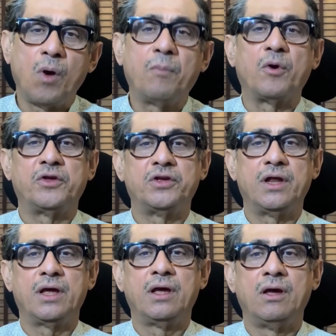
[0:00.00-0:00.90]
হয়ে
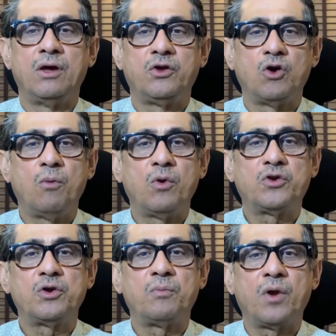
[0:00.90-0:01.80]
পড়েছিলেন ছ
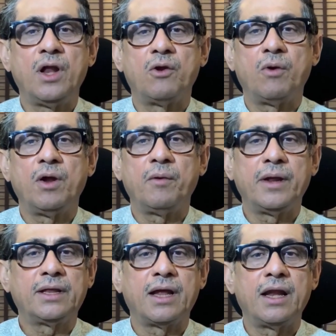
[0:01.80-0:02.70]
বছর পরে লড়ে
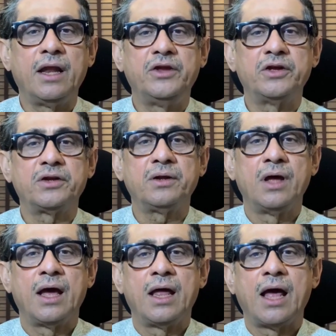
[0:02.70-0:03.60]
লড়ে তার নিজের
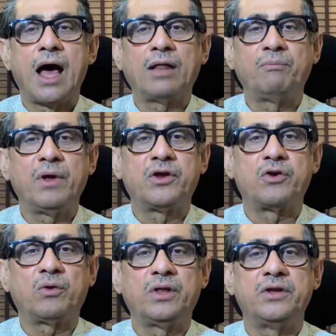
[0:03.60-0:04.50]
আত্মিক
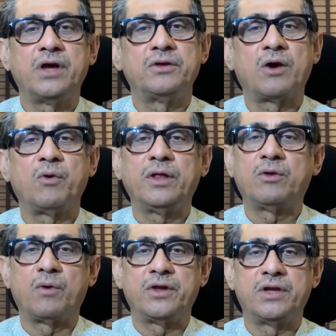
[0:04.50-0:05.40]
শক্তিটি জাগরিত
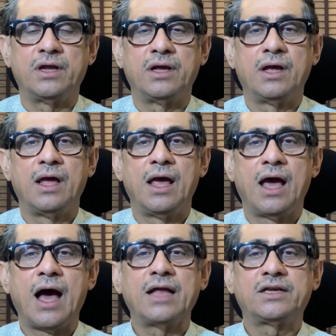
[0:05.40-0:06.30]
করেছিলেন
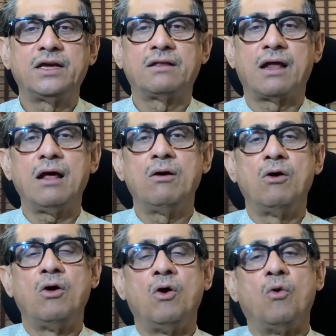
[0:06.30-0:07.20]
আজকে তারা
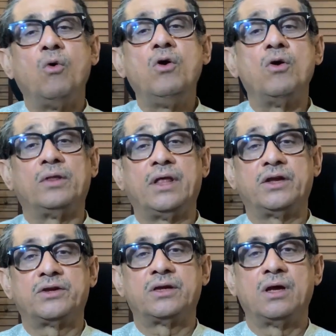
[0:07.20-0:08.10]
উন্নত
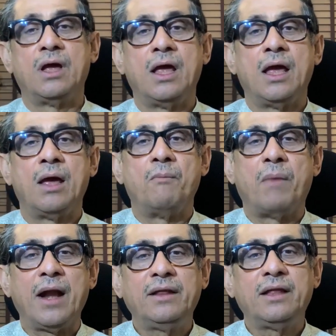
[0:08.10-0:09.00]
দেশ
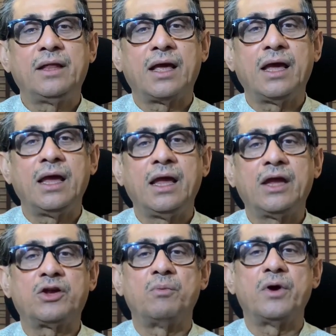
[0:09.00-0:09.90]
বাড়িতে থেকে এ
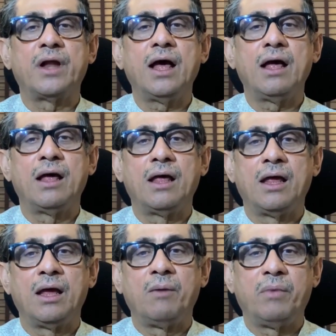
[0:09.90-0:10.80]
সময়টা
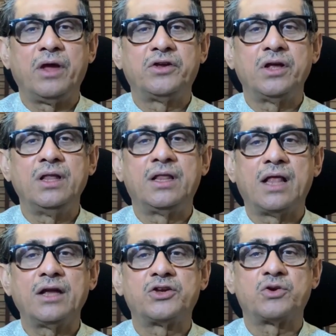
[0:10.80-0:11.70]
পেয়েছেন
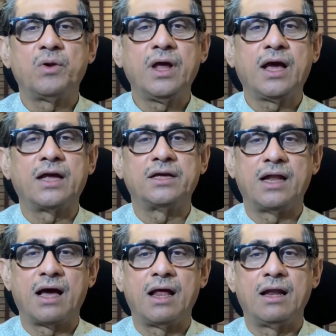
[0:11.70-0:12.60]
তার সঠিক কাজে
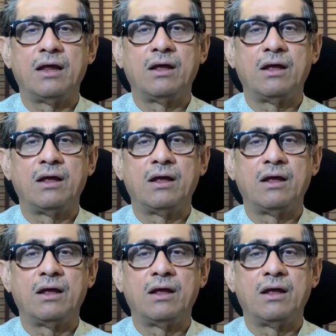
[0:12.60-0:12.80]
লাগান